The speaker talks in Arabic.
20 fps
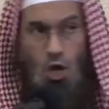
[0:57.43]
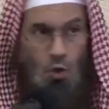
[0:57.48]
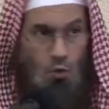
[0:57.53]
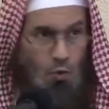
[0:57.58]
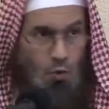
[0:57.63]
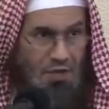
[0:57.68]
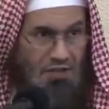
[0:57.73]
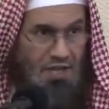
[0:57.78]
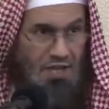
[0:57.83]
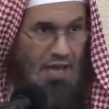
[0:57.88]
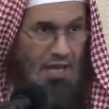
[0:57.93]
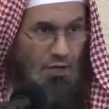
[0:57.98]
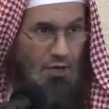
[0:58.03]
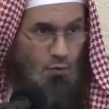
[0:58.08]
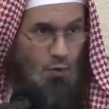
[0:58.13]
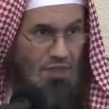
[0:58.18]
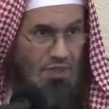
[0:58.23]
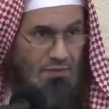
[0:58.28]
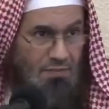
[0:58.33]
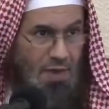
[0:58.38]
وانحر
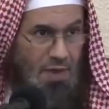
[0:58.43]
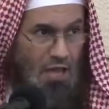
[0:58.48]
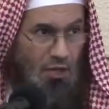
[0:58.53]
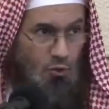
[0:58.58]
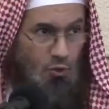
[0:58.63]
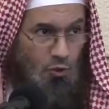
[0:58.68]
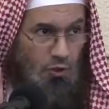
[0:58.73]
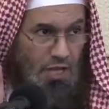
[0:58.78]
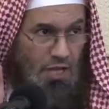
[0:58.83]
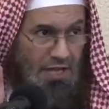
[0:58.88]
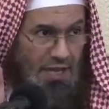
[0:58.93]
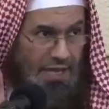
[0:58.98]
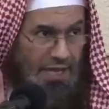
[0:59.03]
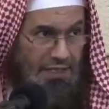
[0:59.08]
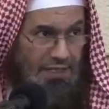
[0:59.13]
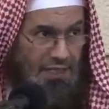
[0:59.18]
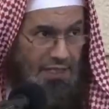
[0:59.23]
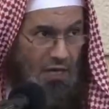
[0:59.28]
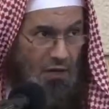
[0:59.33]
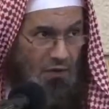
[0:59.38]
واذبح كل
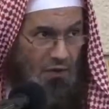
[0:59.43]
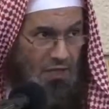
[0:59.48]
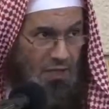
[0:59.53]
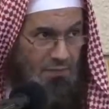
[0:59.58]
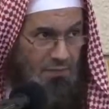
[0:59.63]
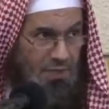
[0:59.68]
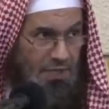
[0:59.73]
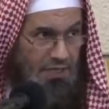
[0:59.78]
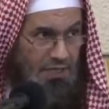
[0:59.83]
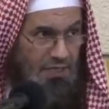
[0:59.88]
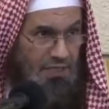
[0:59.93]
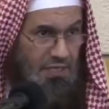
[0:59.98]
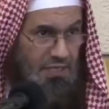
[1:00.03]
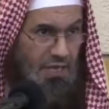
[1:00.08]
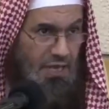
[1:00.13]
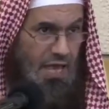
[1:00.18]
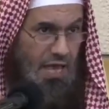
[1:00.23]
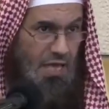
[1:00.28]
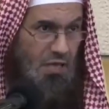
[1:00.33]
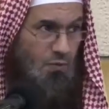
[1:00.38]
نحرك وذبحك
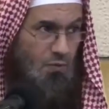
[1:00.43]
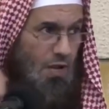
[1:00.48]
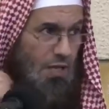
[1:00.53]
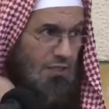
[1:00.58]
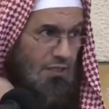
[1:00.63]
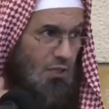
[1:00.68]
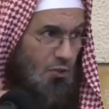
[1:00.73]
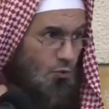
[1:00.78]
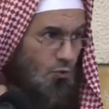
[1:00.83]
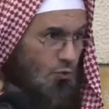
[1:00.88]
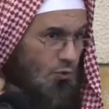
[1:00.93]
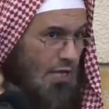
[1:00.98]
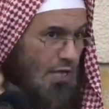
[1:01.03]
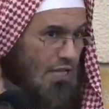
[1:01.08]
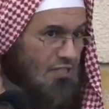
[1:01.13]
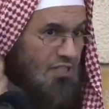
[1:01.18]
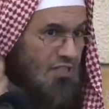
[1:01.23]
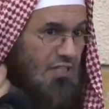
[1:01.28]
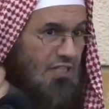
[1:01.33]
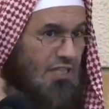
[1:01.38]
لله وحده
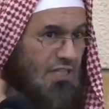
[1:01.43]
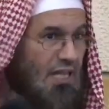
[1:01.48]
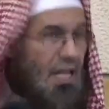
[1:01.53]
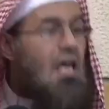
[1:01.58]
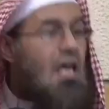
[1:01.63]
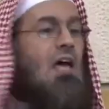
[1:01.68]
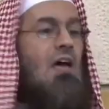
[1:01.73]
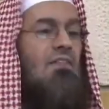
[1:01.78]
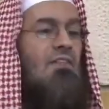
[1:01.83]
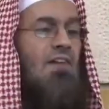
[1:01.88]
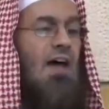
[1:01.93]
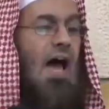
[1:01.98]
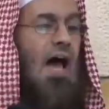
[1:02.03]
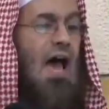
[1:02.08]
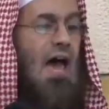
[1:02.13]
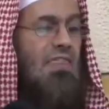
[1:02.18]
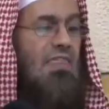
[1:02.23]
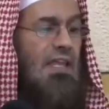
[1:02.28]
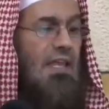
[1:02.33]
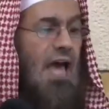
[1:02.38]
لا شريك له
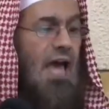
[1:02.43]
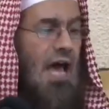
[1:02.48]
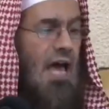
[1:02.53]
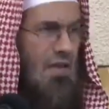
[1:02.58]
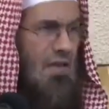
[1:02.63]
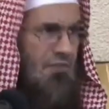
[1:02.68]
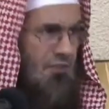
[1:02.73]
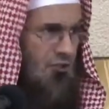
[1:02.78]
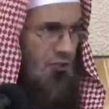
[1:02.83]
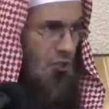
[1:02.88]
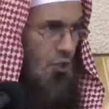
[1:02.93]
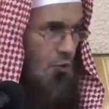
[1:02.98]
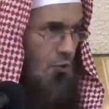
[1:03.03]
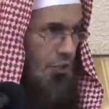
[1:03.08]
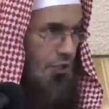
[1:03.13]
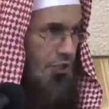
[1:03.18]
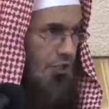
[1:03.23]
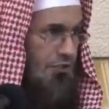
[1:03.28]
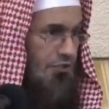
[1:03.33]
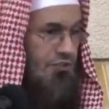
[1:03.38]
فهذه الآية في
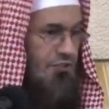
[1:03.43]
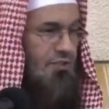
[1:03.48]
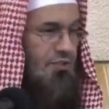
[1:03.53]
التوحيد